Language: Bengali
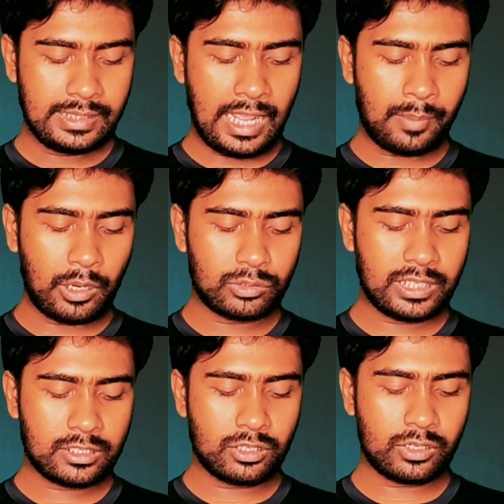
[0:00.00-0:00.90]
যেটা অ্যাবাউট
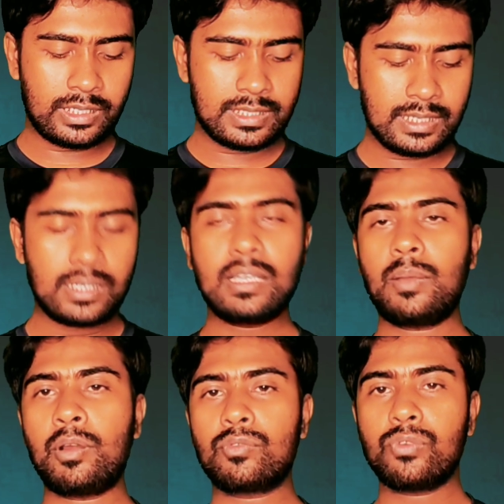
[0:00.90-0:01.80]
সেকশন রয়েছে
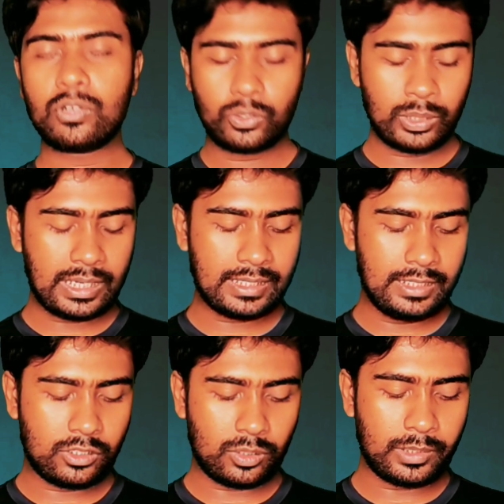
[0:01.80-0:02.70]
অ্যাবাউট ফোন ওইখানে
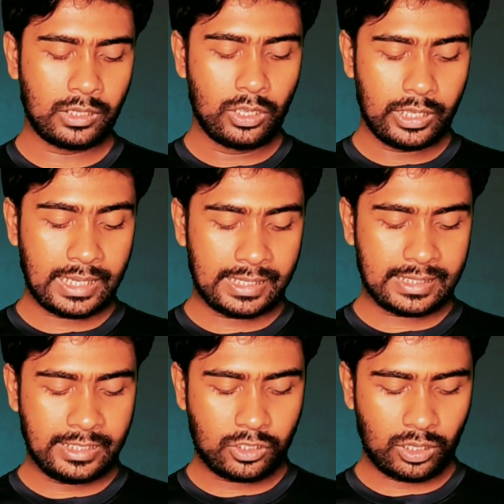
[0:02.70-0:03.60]
ক্লিক করবেন এখানে
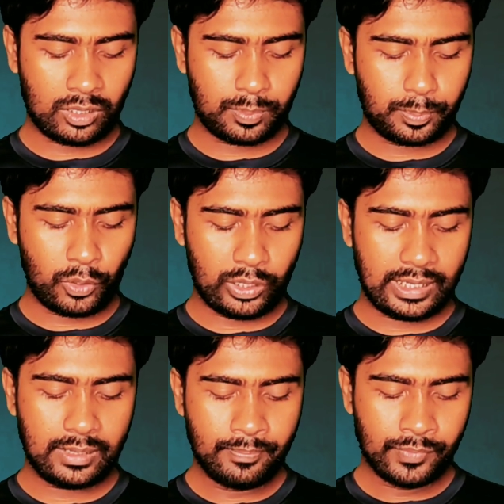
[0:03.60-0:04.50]
ক্লিক করার পরে